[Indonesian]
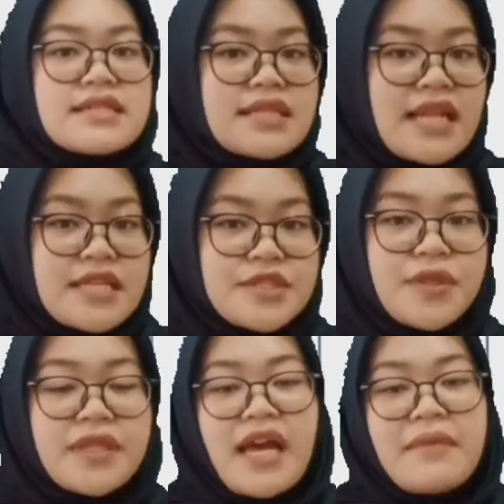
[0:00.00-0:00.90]

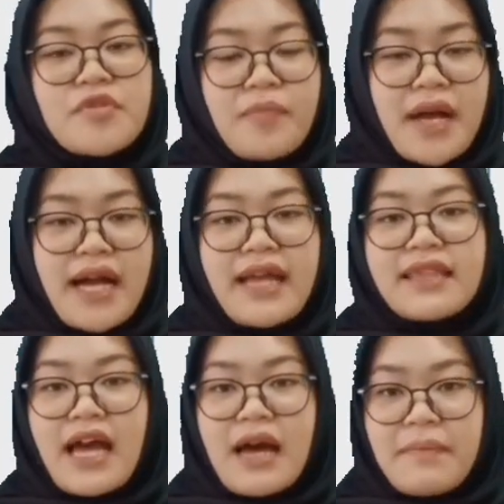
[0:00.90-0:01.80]
Selanjutnya merupakan
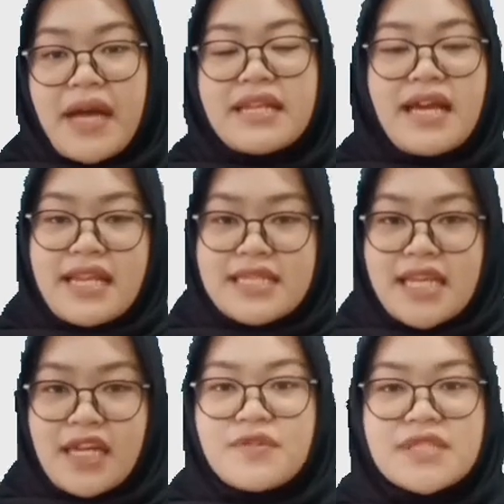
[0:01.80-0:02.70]
tahapan dari
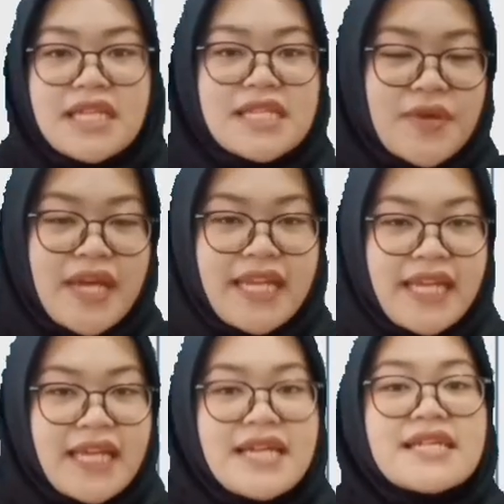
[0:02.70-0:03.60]
siklus
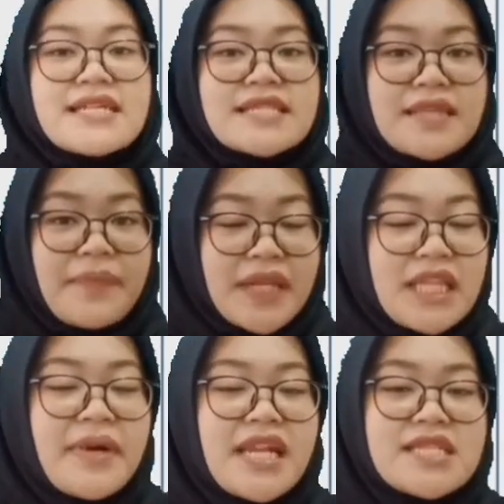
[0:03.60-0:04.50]
lisogenik.
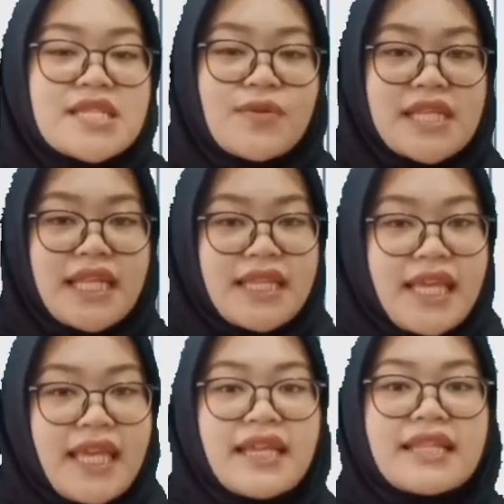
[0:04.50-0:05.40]
Seperti pada siklus
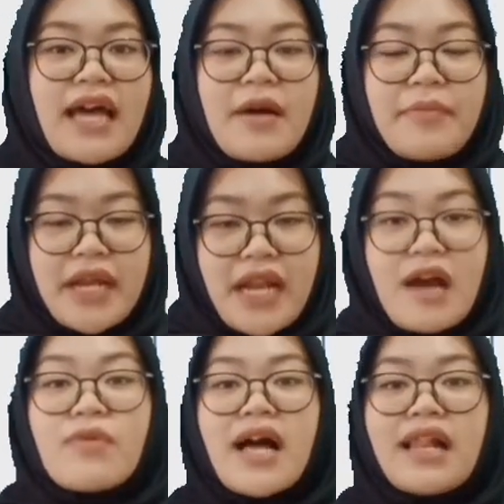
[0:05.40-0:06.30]
litik, tahapan
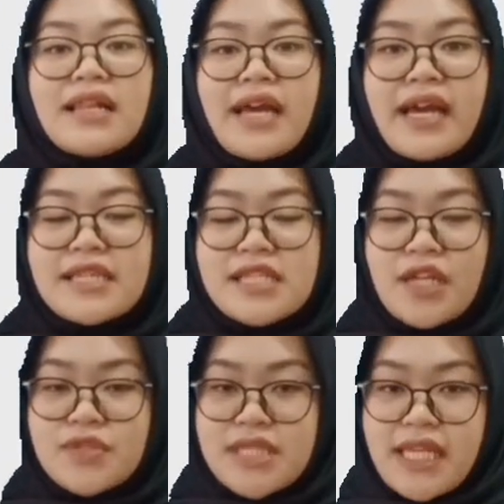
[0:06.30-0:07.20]
awal dari
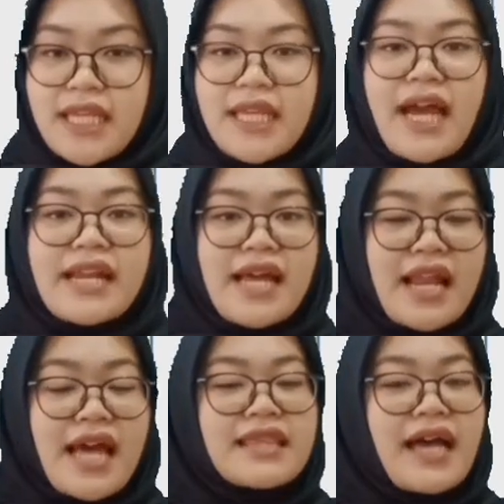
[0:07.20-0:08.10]
siklus ini
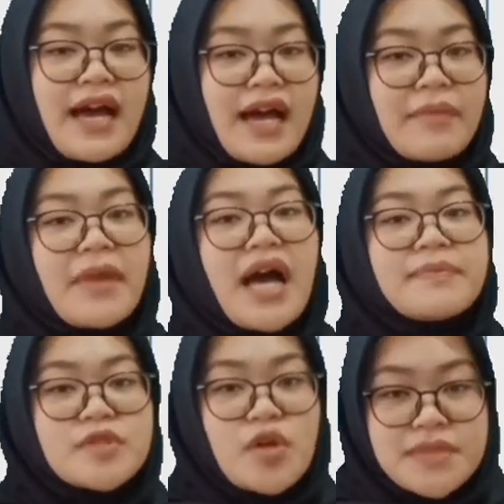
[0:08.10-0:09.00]
adalah tahap
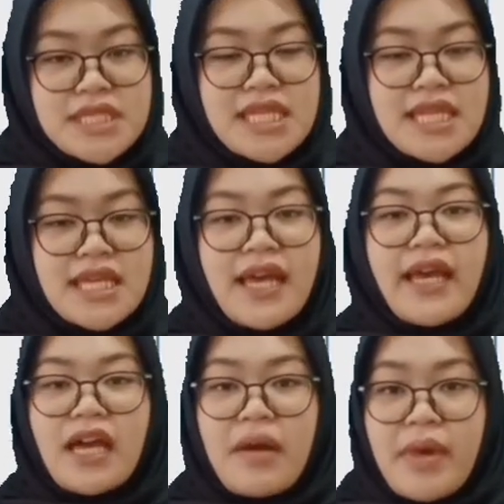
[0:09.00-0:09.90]
absorpsi,
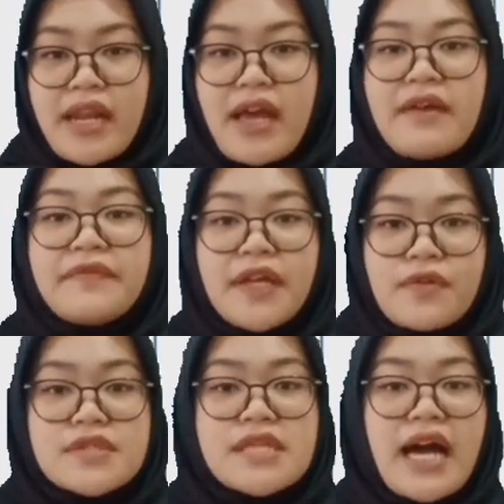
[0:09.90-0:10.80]
yang mana
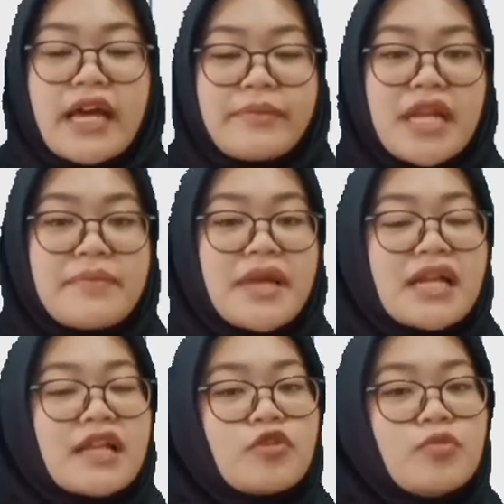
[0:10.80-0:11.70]
virus akan
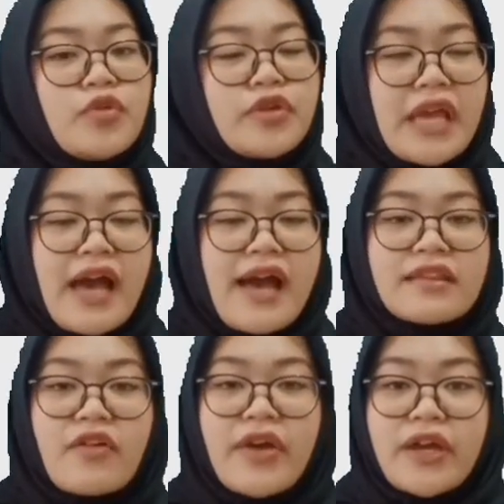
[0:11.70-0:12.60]
menempelkan tubuhnya
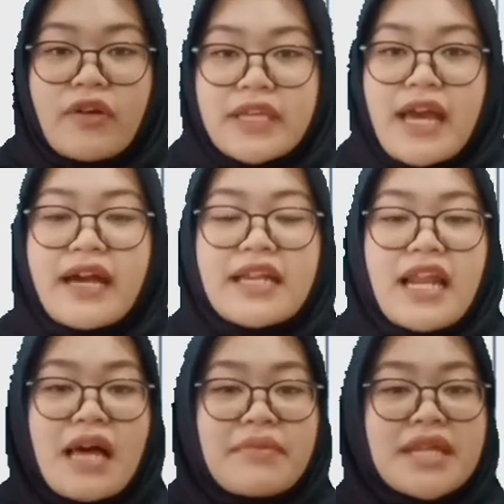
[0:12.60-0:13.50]
atau ekornya ke
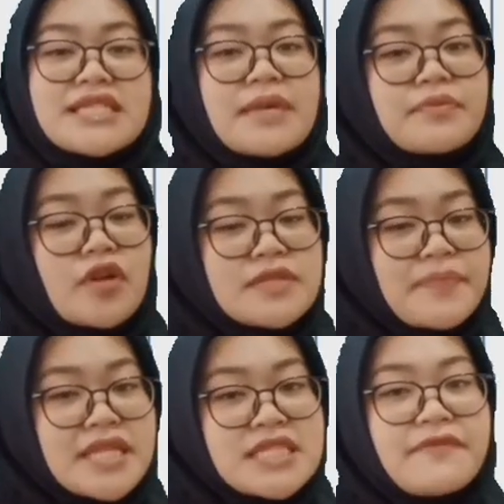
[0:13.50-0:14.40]
dalam reseptor
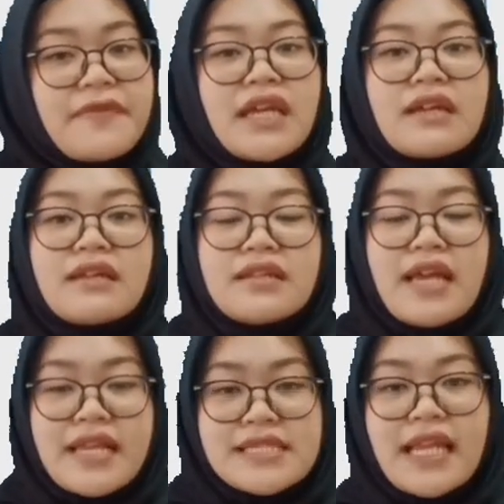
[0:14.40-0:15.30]
spesifik
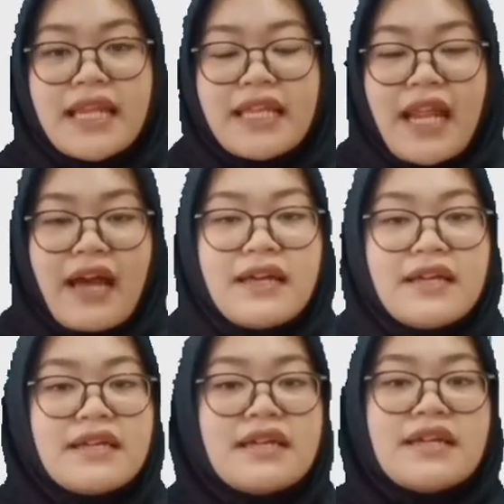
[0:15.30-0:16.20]
dari sel inang.
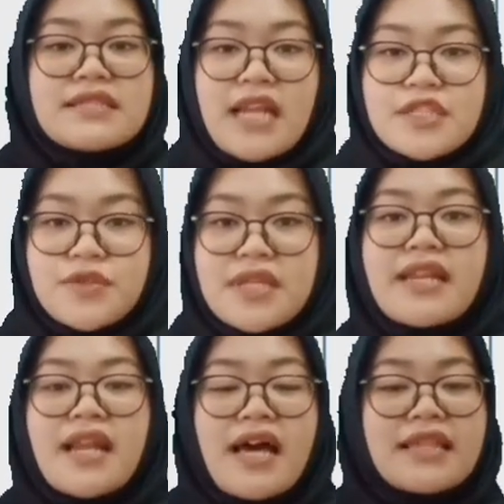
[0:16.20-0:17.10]

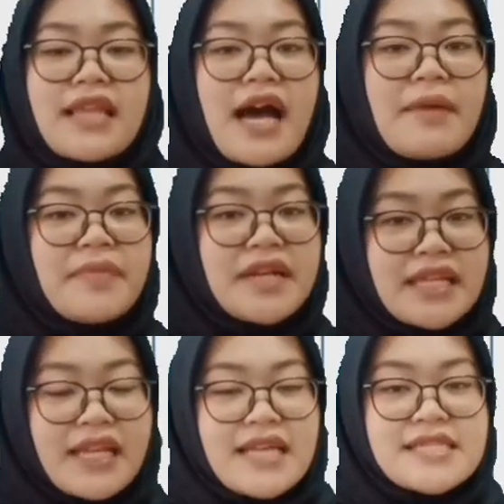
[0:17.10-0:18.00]
Selanjutnya adalah tahap
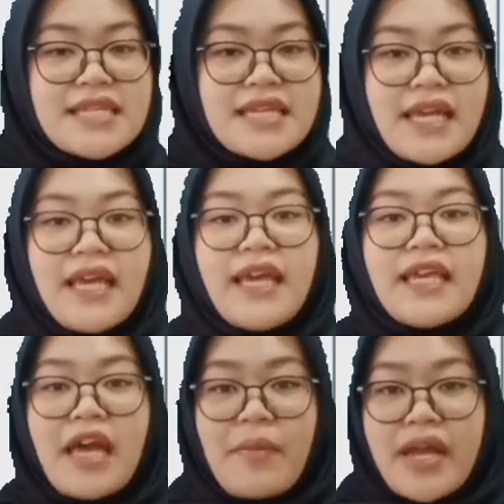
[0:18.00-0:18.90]
penetrasi,
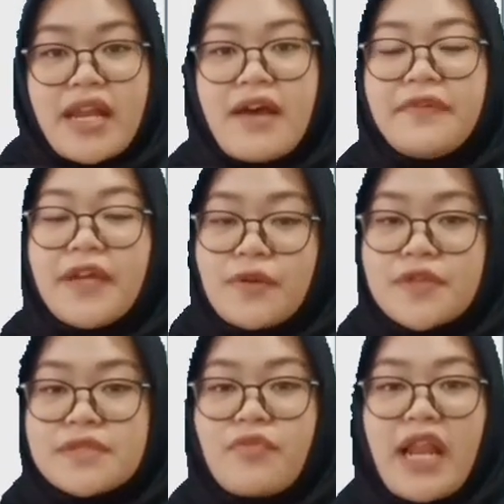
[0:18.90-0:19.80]
yang mana
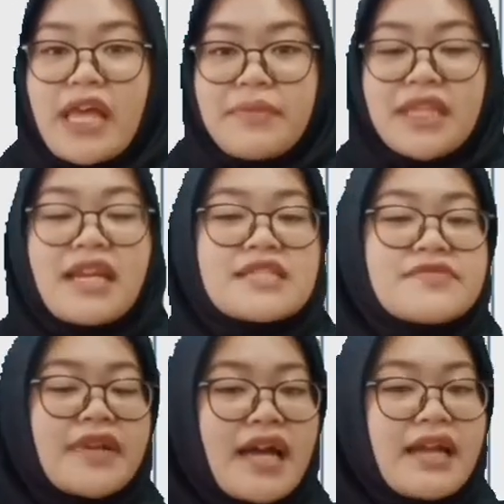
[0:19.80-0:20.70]
virus mulai
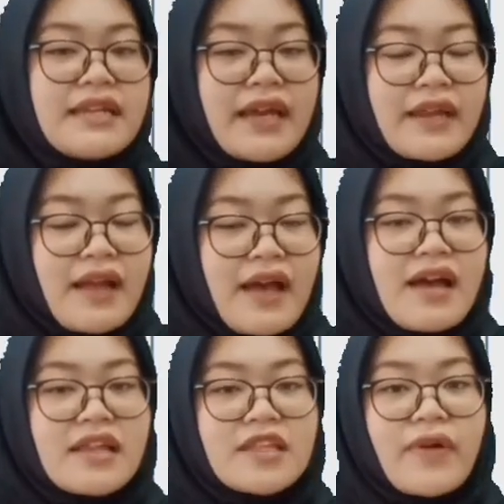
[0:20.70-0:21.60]
mentransferkan DNA
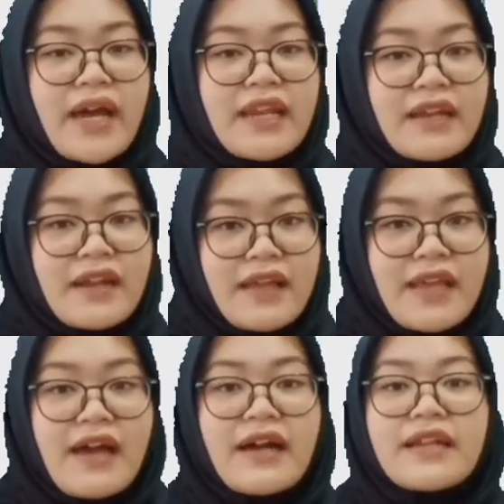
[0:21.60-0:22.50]
atau
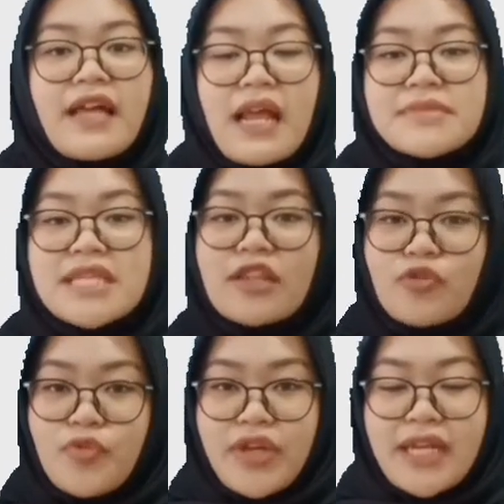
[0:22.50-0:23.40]
RNA-nya ke dalam sel
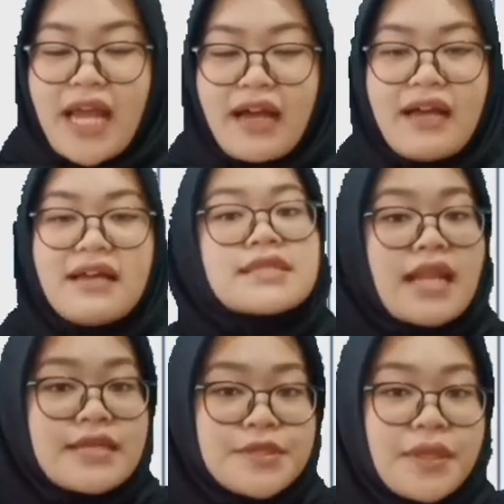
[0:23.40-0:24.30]
tubuh inang.
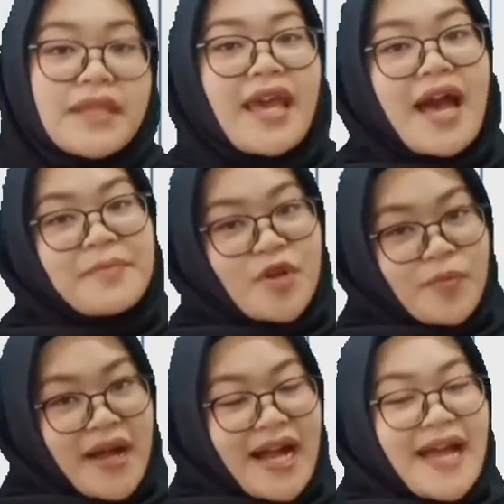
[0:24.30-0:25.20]
Selanjutnya
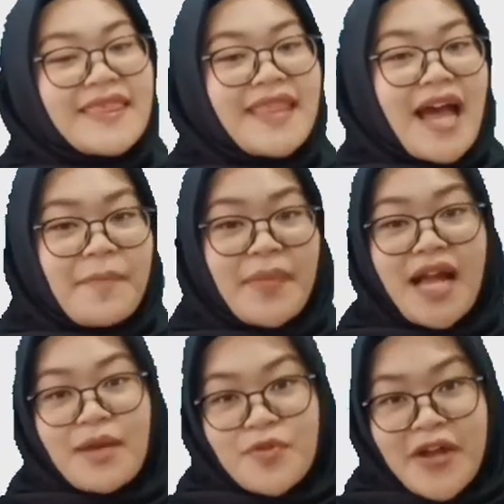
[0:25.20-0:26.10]
merupakan tahap
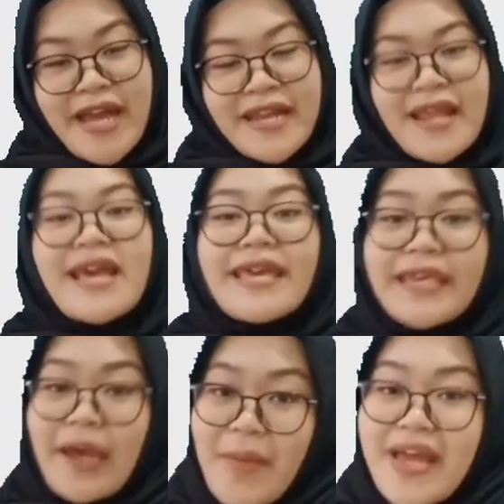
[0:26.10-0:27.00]
penggabungan,
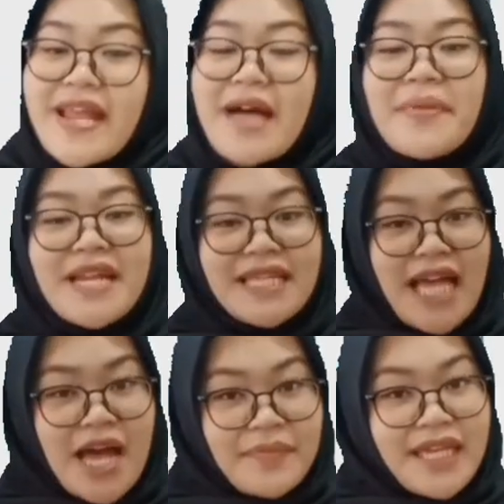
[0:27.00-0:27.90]
yang mana pada
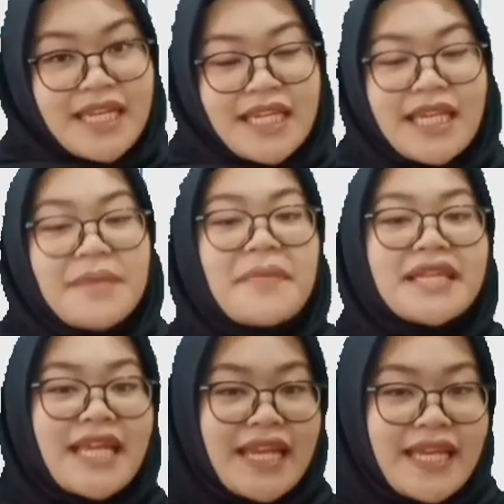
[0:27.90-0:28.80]
tahap ini
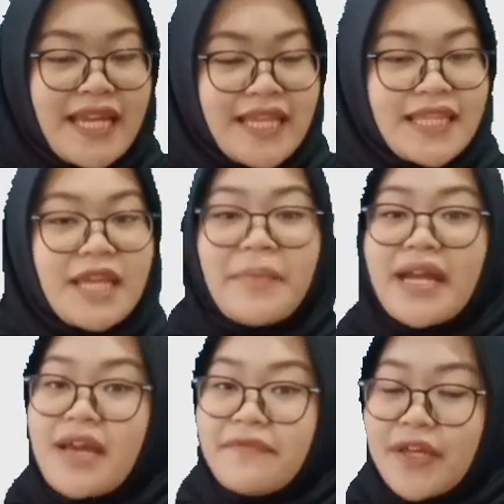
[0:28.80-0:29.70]
materi genetik
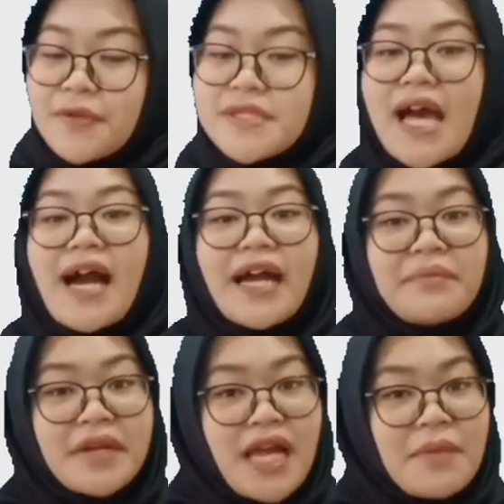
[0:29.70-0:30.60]
pada virus
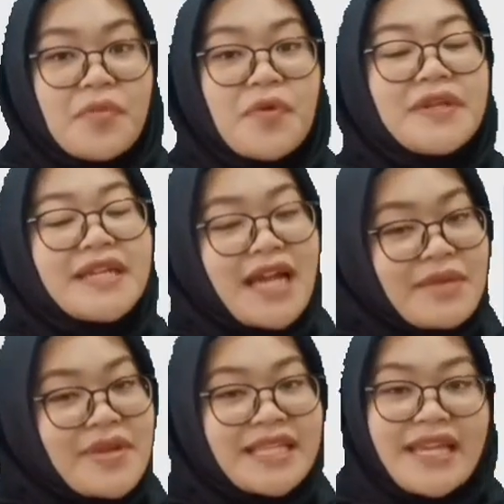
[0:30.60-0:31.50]
akan bergabung
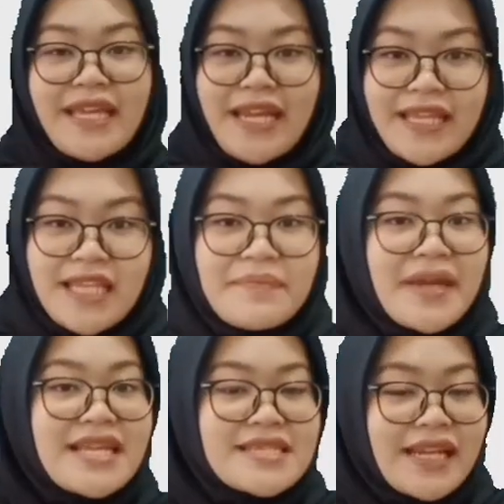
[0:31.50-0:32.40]
dengan materi genetik
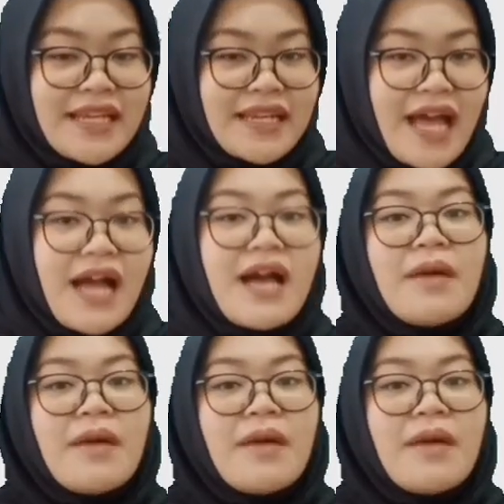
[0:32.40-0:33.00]
pada sel inang